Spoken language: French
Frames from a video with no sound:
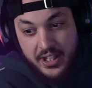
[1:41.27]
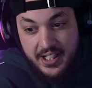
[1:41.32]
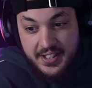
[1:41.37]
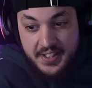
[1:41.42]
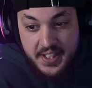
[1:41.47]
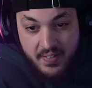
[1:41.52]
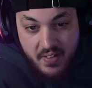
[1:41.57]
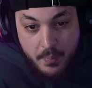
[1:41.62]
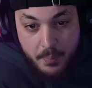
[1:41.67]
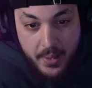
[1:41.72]

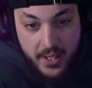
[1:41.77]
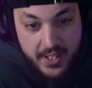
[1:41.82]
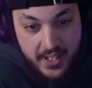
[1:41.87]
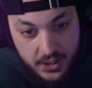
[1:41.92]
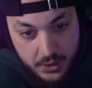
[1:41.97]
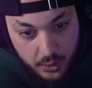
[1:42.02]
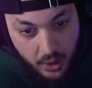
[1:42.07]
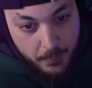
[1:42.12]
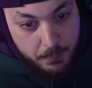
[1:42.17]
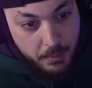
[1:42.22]
s'il n'y avait pas Elias,
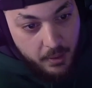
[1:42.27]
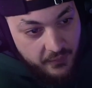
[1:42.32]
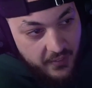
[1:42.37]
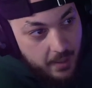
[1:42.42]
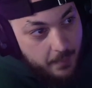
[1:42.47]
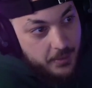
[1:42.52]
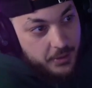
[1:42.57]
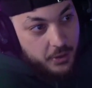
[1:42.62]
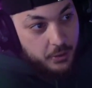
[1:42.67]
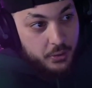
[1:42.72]
j'aurais pu le faire.
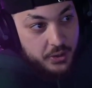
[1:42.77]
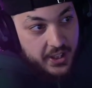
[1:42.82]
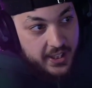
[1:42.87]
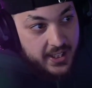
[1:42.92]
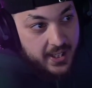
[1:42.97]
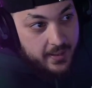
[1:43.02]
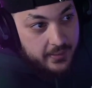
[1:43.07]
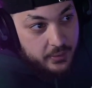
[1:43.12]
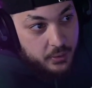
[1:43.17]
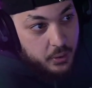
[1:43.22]
Parce que juste
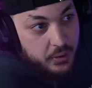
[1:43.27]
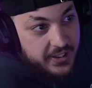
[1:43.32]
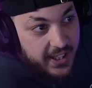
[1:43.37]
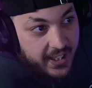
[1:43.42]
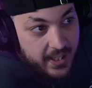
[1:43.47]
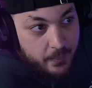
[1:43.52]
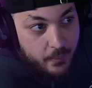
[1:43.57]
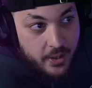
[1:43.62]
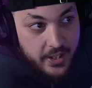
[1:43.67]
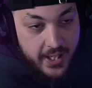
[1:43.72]
derrière, juste
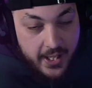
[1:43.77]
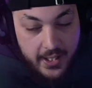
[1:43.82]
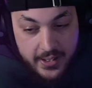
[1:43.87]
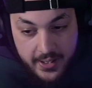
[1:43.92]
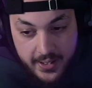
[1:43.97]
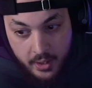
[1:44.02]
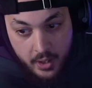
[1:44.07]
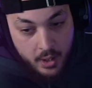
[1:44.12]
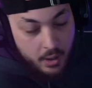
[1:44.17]
derrière moi, il y a Elias.